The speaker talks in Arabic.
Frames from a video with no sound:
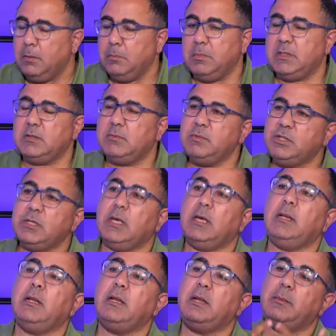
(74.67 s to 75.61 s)
بس مش
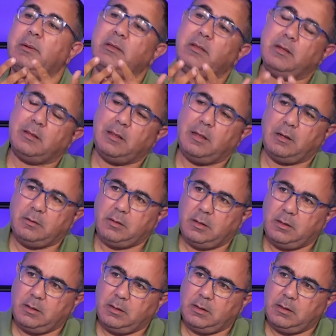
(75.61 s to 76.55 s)
كل النباتات
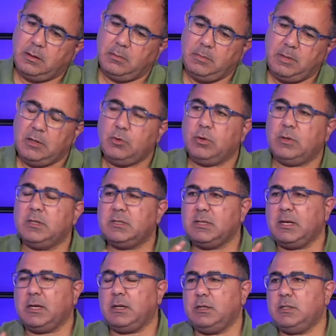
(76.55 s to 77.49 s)
العطريه بنقدر
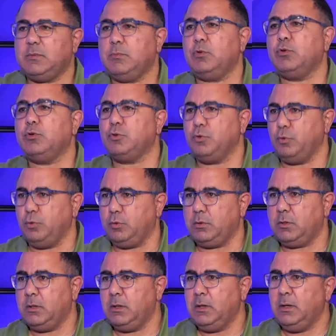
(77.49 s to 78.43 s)
نستخرج منهم
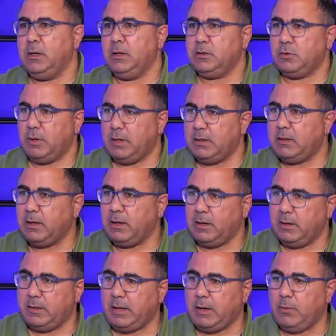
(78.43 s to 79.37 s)
زيوت نعم سو هيدا
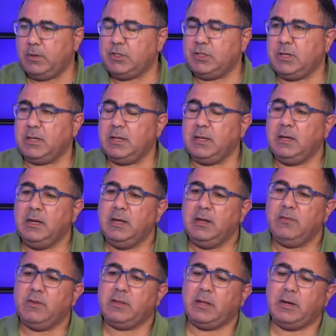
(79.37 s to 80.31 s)
هيدا اول شغله
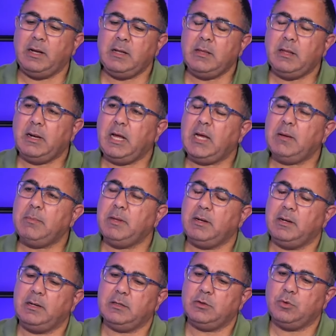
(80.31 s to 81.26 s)
فنحن نعمل
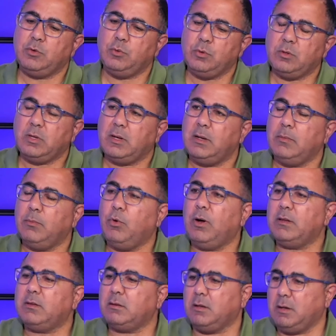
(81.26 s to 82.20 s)
الزيوت
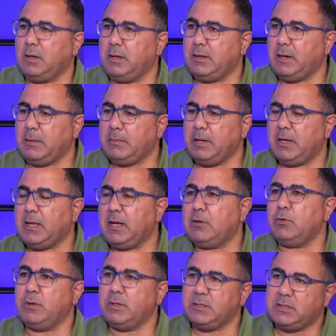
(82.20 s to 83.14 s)
المقطره يعني عم نحكي
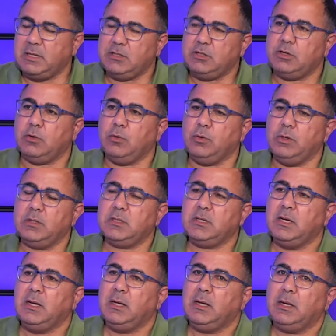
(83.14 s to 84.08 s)
عنهم اسينشال اويلز
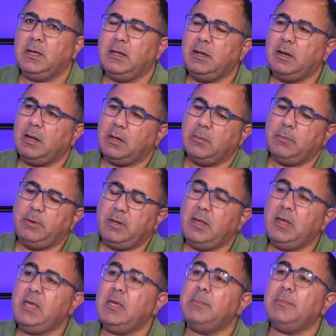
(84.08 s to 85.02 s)
كل
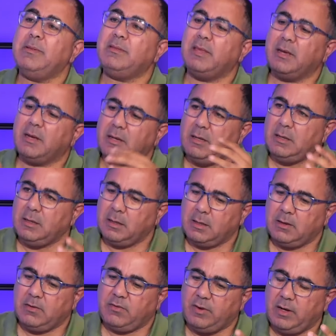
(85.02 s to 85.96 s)
الخبريه هي بالتكنيك
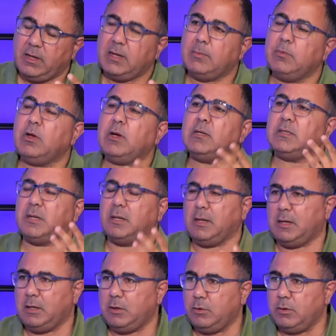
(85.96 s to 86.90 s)
كيف نحن بنحصل
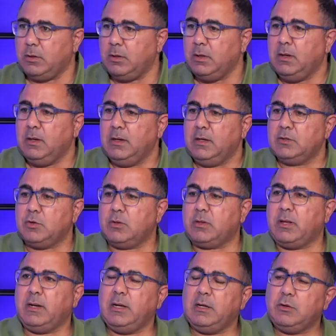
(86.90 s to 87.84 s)
عليهم سو so,
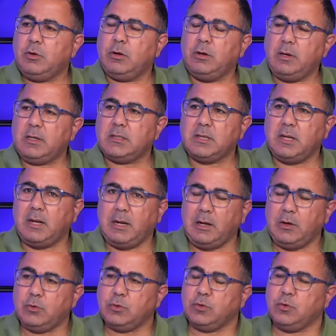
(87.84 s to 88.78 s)
تنقدر نحصل على
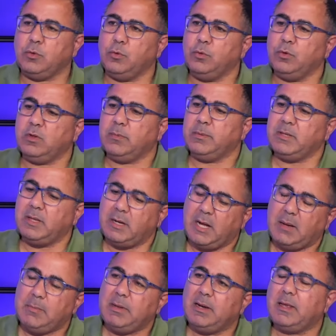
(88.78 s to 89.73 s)
هالزيوت بدنا
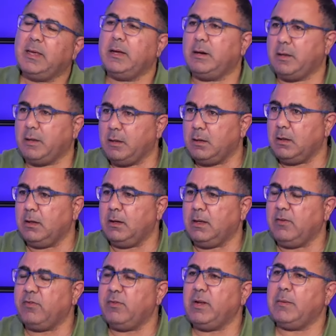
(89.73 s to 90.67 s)
نعمل كركه يعني
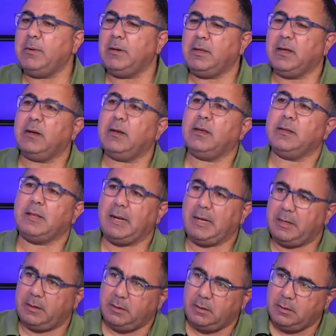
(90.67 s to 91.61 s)
كيف نعمل كركه
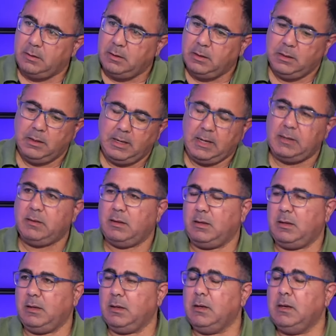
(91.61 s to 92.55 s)
العرق هيدي
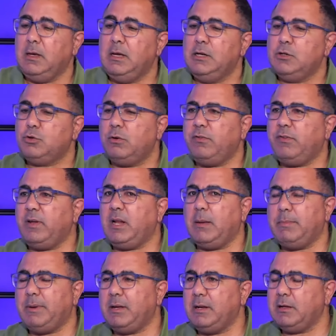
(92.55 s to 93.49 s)
هي شو الفرق
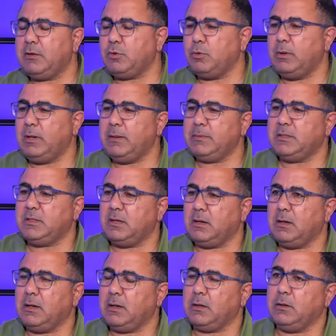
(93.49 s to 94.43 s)
بيناتهم لابس بصير
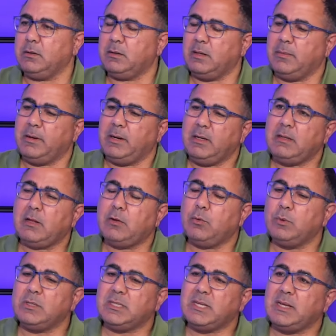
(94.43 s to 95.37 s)
اللغط لما نحن
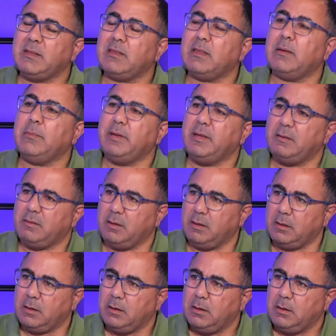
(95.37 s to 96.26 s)
نقول زيت نباتي